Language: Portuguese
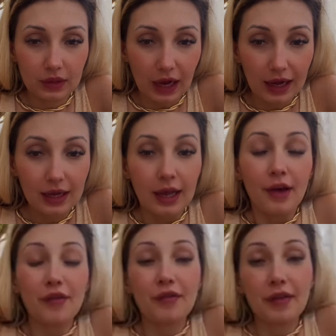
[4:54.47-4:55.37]
tá?
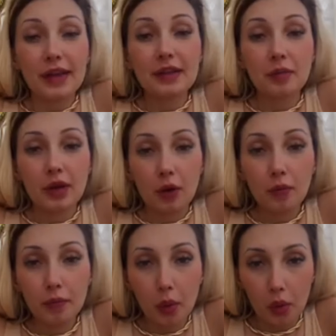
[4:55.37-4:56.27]
Vai demorar
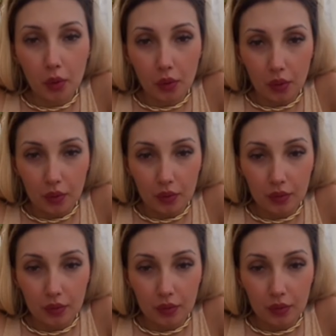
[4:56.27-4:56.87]
um pouco,